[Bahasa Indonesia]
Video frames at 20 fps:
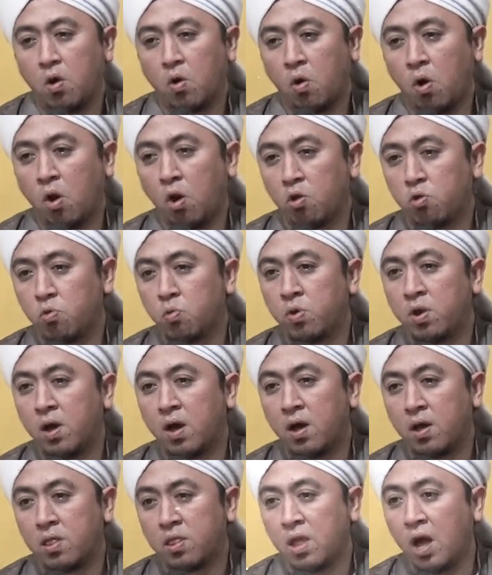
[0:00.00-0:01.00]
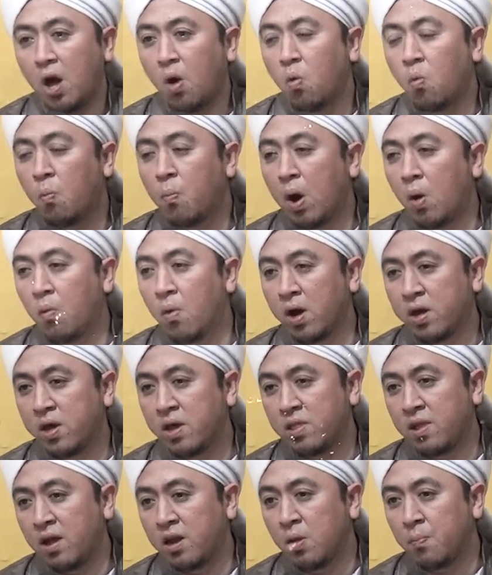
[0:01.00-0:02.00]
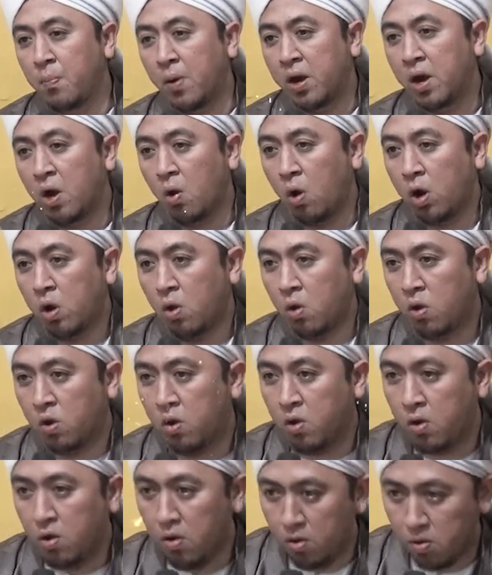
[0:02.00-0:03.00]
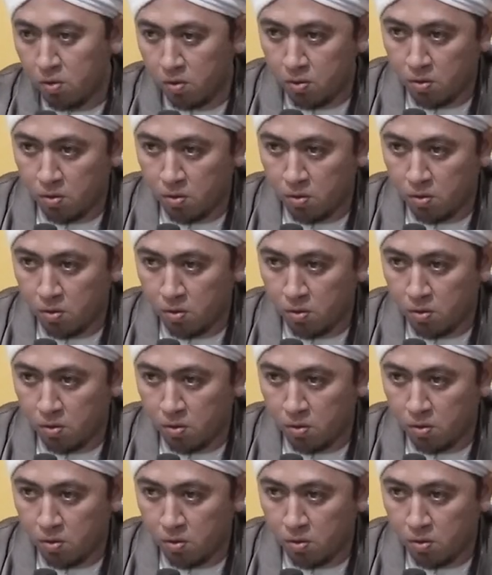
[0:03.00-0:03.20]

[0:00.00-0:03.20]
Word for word: kalau sudah tahu bahwa kita dipandang oleh Allah